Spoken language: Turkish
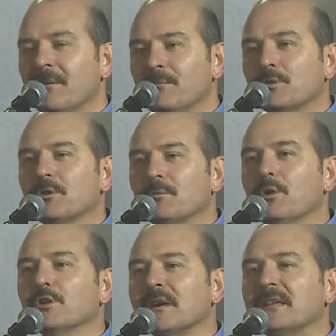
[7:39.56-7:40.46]
Bugün
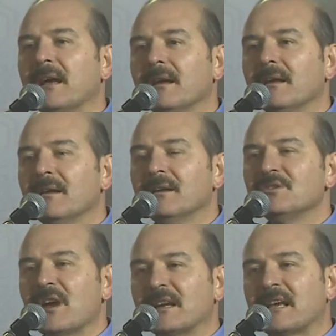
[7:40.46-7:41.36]
bu ülkede
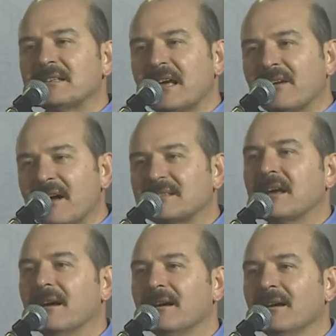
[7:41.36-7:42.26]
Çerkezler
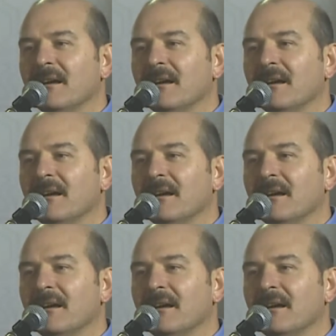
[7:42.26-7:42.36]
varsa,